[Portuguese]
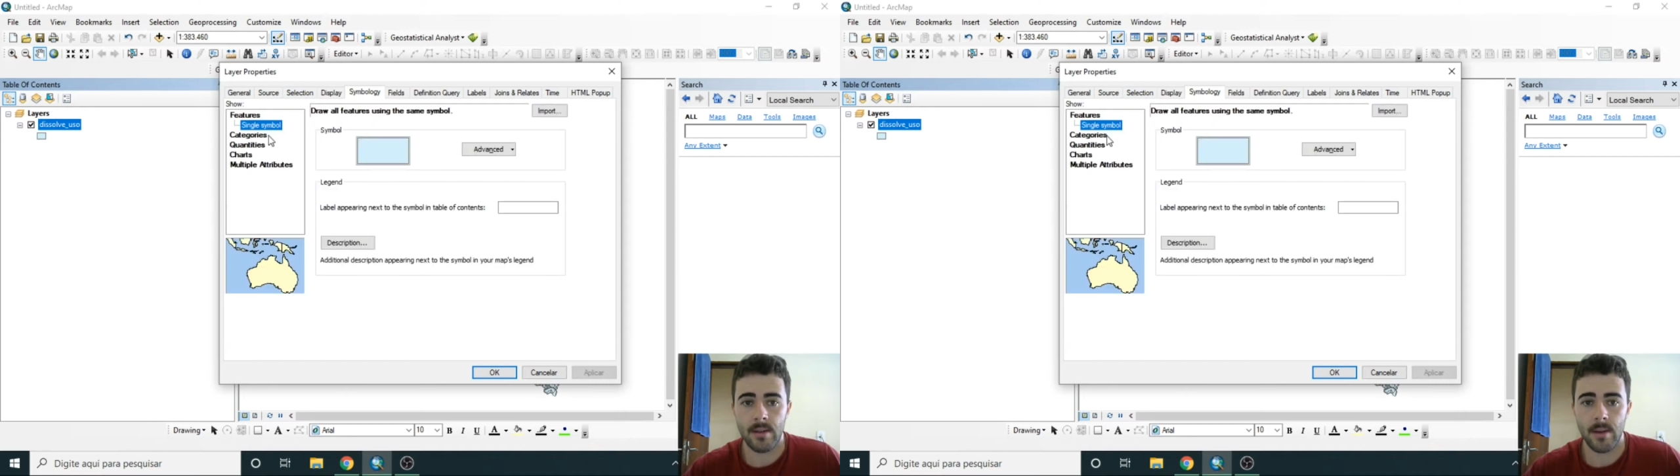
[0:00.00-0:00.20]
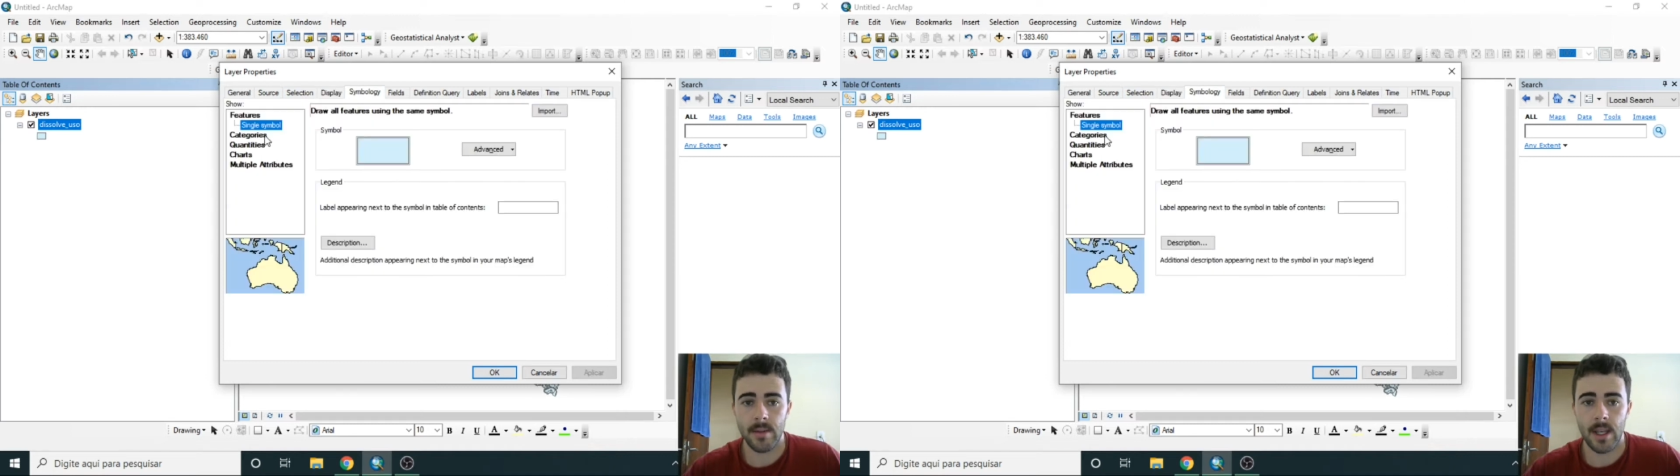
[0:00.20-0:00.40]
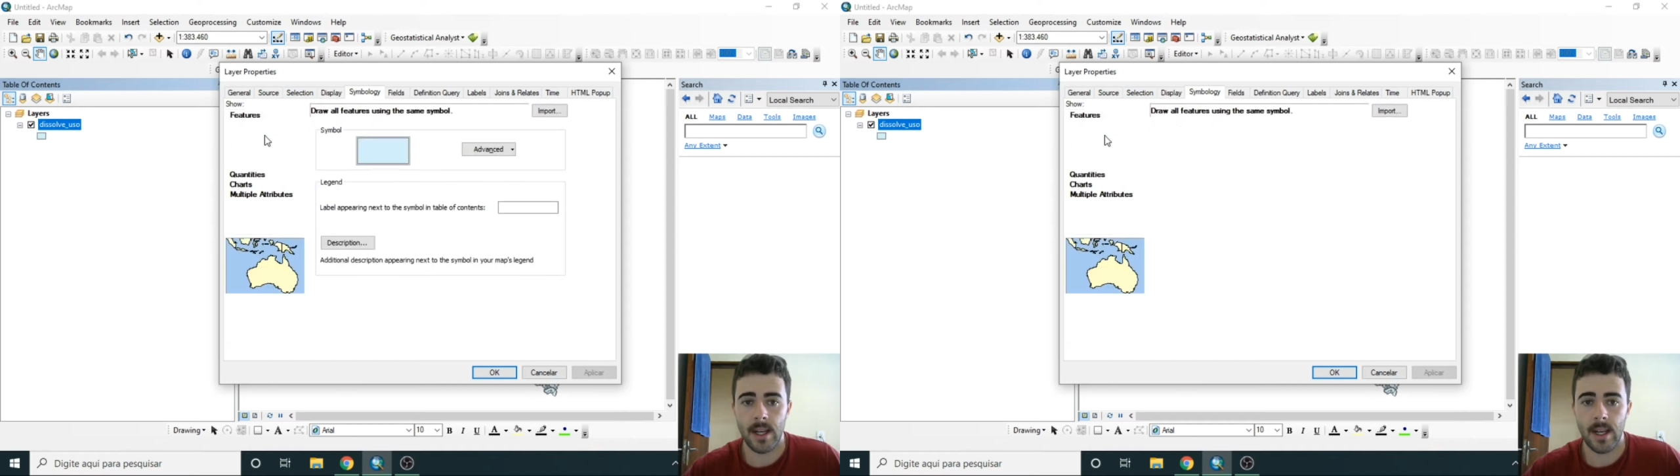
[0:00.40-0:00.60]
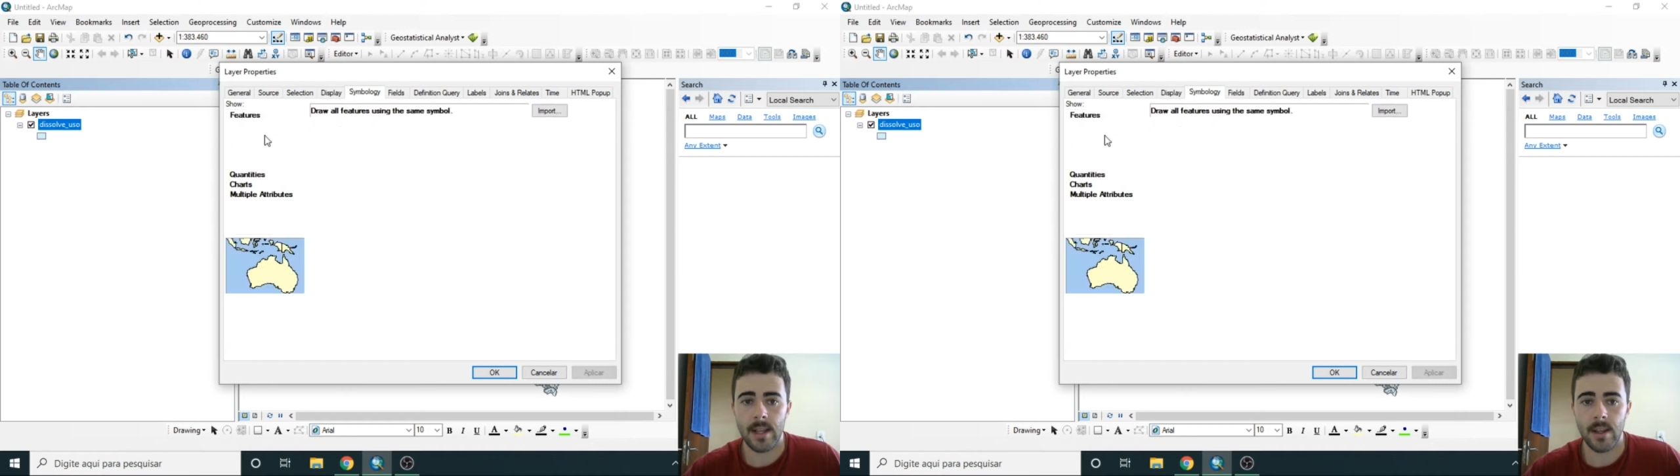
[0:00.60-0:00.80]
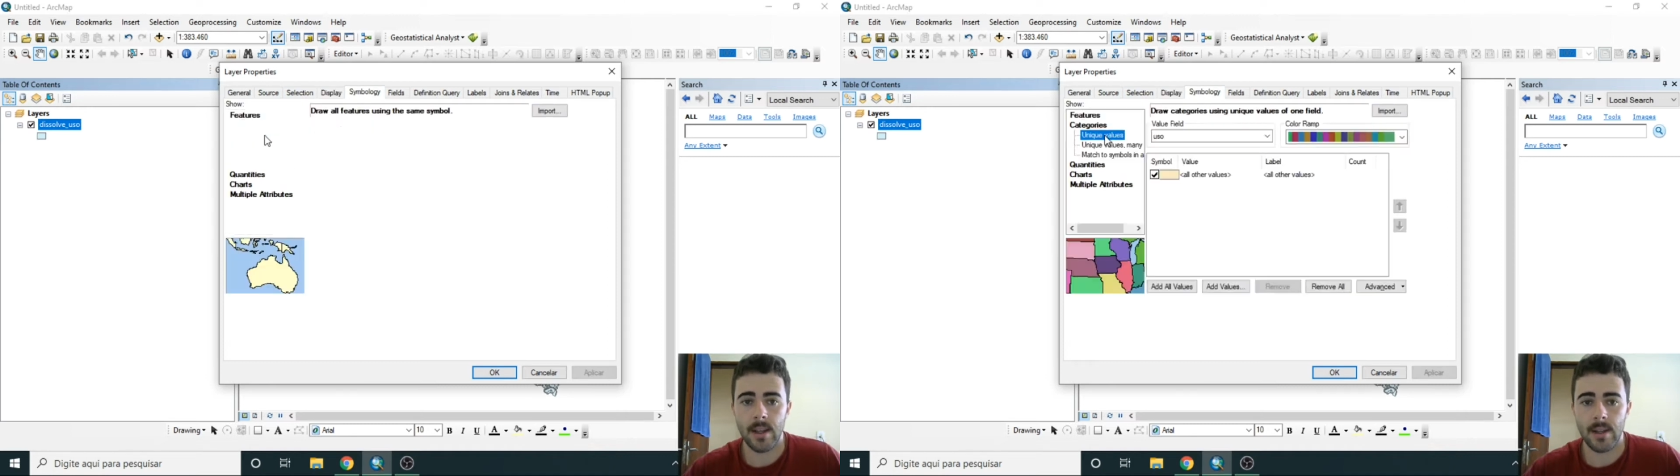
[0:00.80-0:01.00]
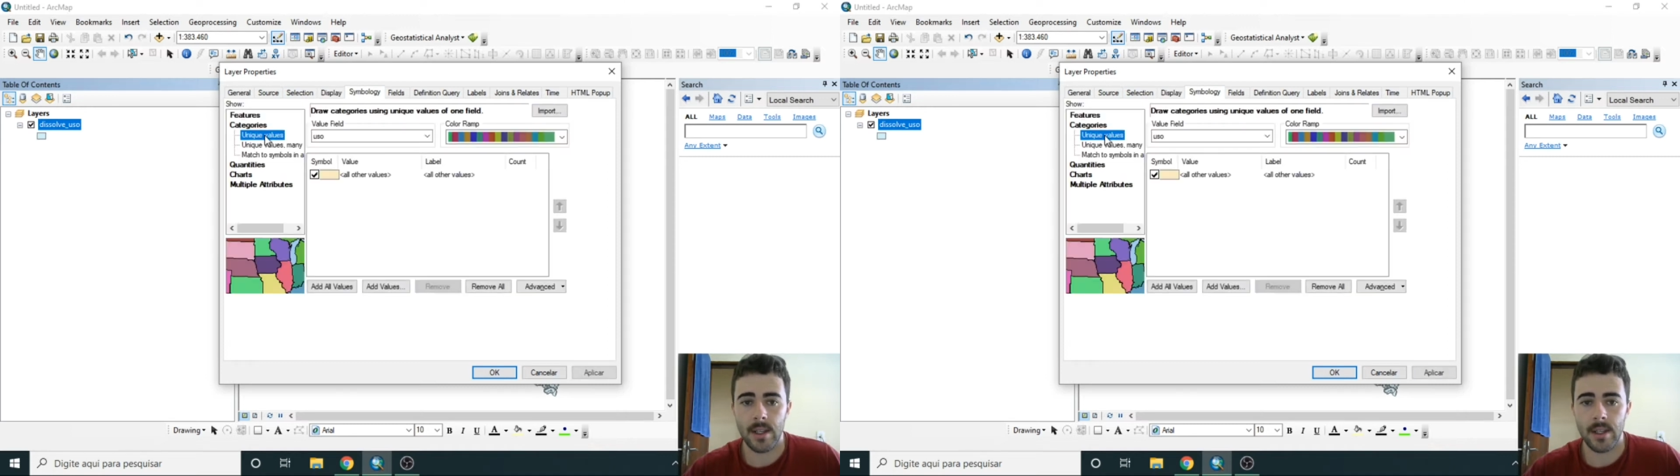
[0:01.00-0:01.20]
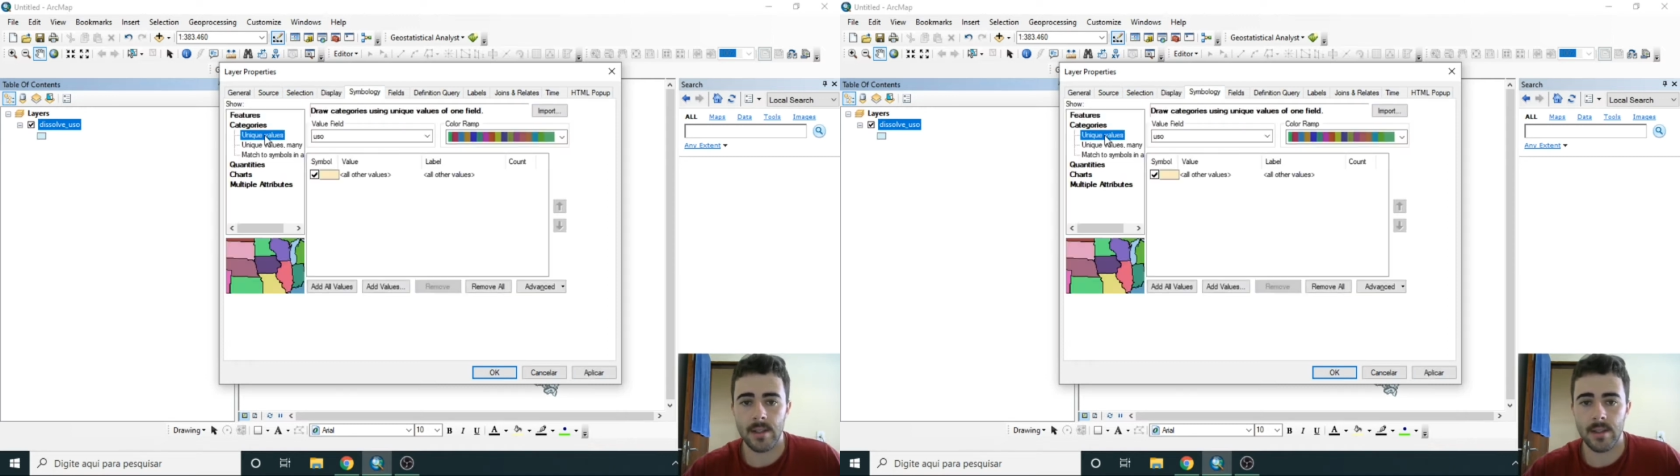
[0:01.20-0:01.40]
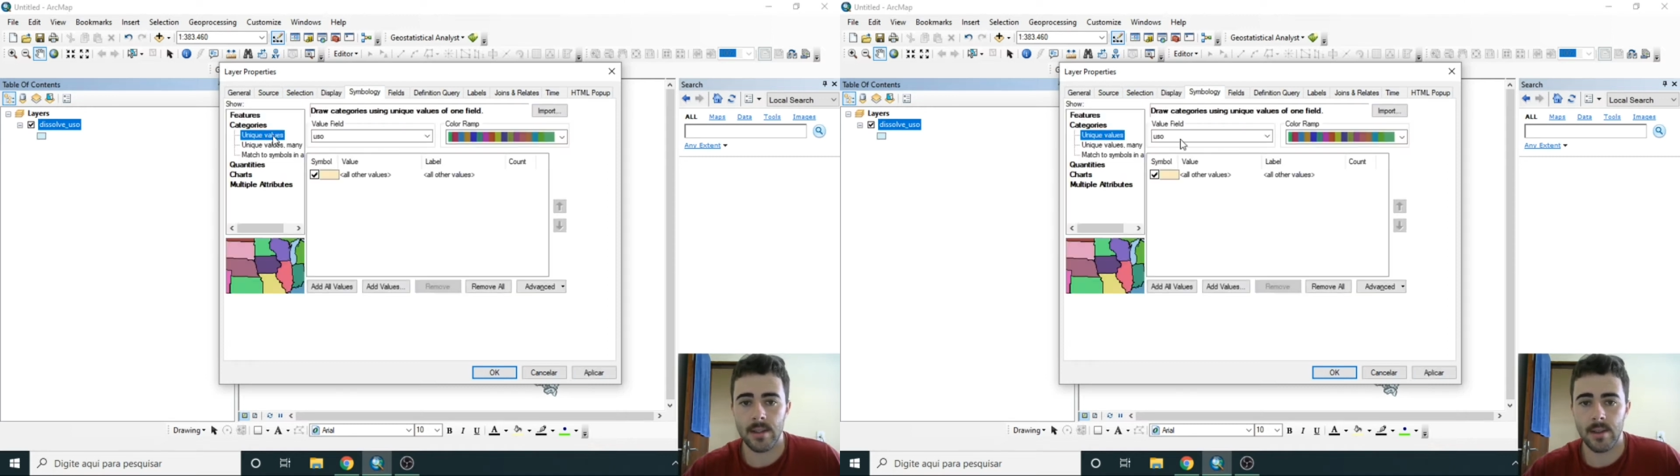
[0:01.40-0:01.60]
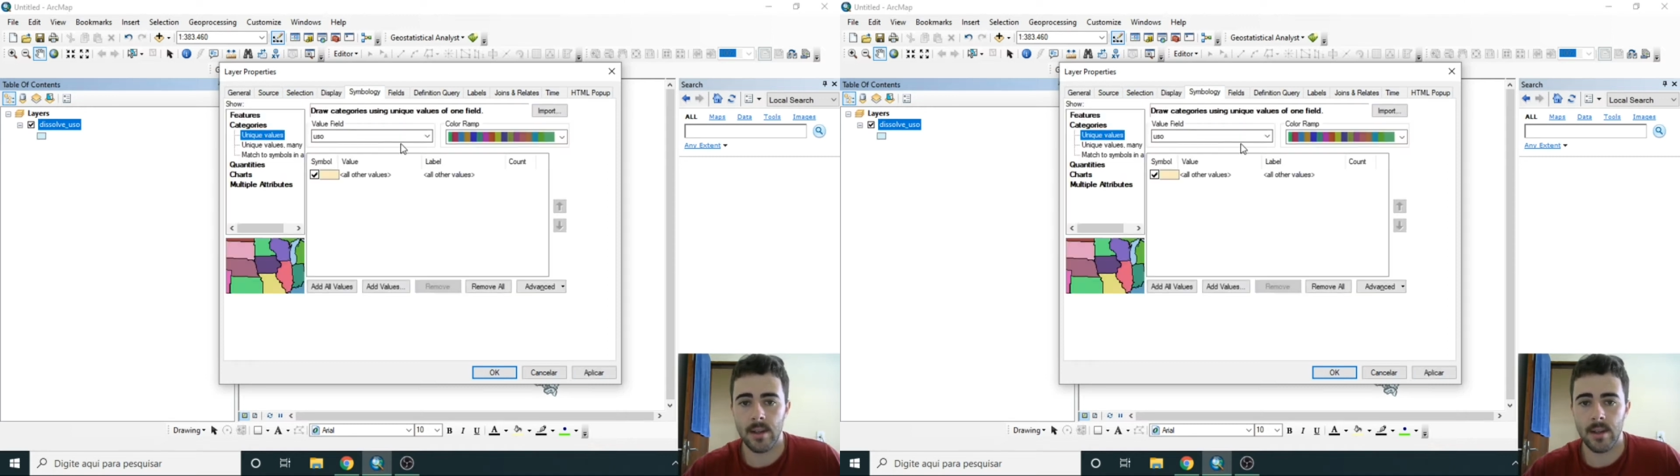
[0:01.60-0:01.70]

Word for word: vamos em Categorias,